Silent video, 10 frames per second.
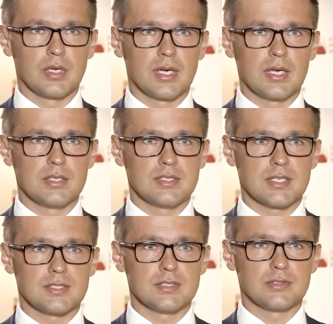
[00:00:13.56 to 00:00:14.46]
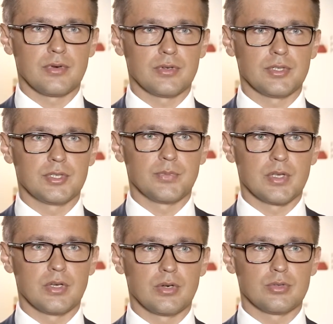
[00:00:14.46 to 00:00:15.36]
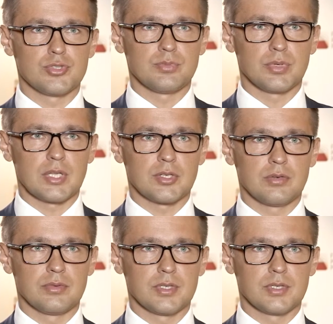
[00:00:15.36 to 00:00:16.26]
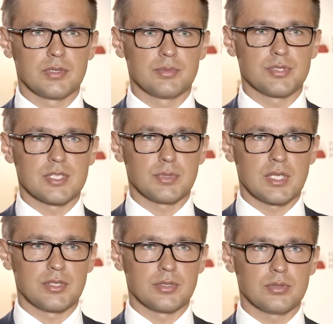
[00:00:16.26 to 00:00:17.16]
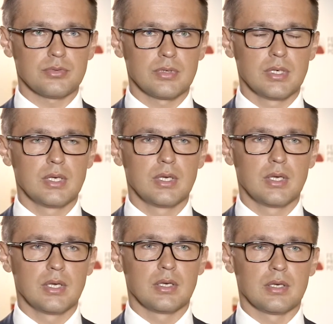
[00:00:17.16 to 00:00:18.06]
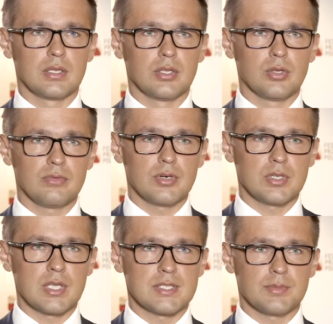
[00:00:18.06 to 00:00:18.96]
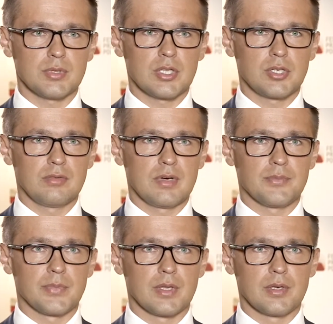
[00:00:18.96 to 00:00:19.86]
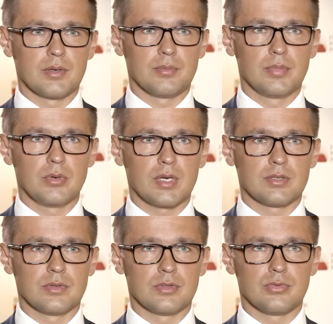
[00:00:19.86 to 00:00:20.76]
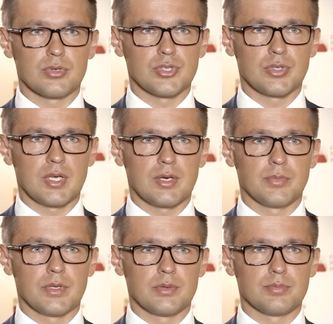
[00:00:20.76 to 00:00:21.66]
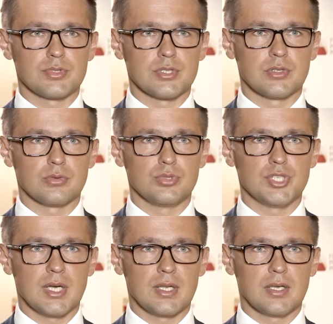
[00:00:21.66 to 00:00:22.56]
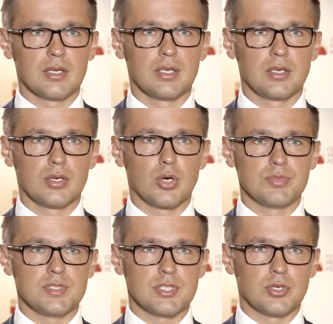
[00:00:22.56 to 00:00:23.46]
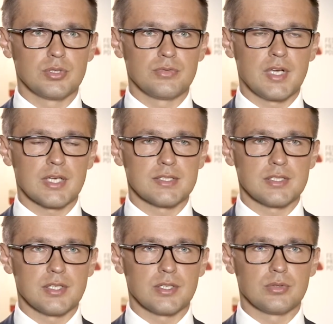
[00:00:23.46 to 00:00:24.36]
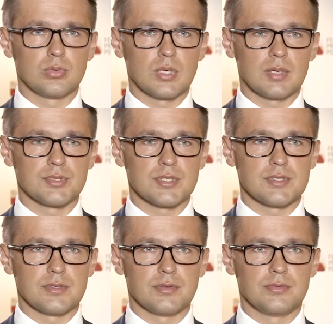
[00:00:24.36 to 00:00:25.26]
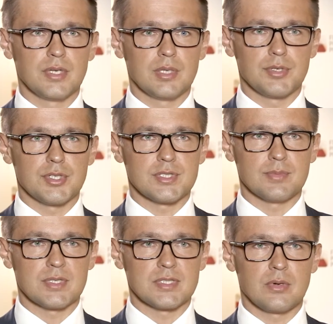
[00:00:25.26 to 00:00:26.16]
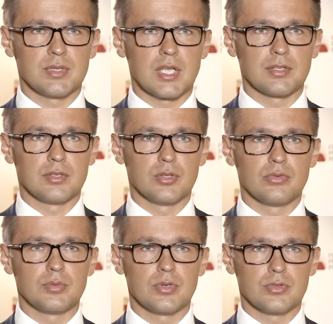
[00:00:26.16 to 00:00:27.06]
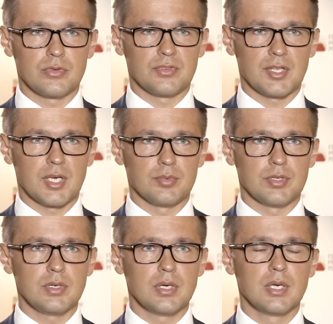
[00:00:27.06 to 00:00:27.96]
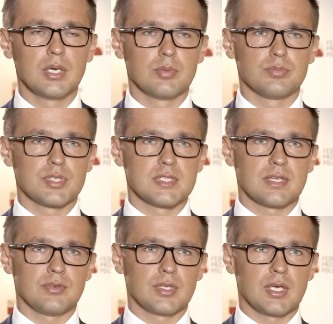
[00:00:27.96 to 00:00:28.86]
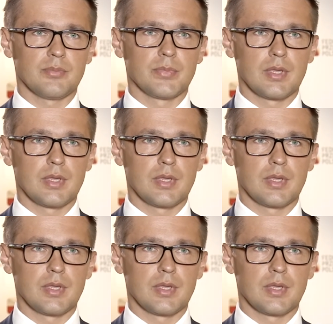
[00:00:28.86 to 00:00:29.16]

realizacji swoich e, rozliczeń podatkowych e, przez podatników. Nowa ordynacja podatkowa była tworzona przy udziale komisji kodyfikacyjnej, która przez wiele miesięcy pracowała nad nowymi rozwiązaniami. Przedstawiona,